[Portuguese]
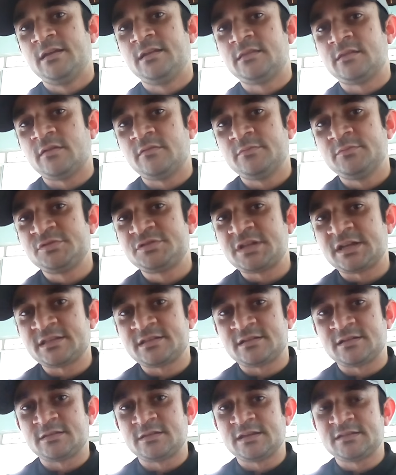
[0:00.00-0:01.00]
Então vamos estar
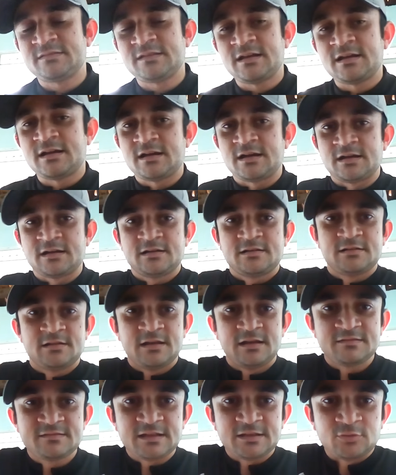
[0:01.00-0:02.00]
tirando essa,
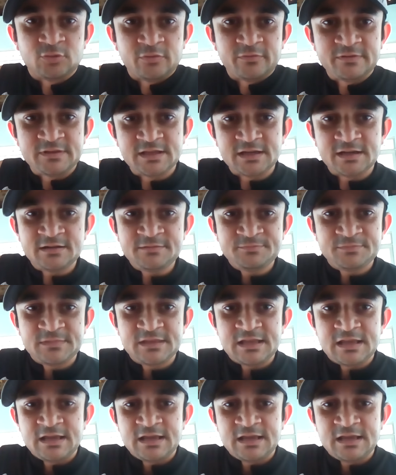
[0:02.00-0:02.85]
essa dúvida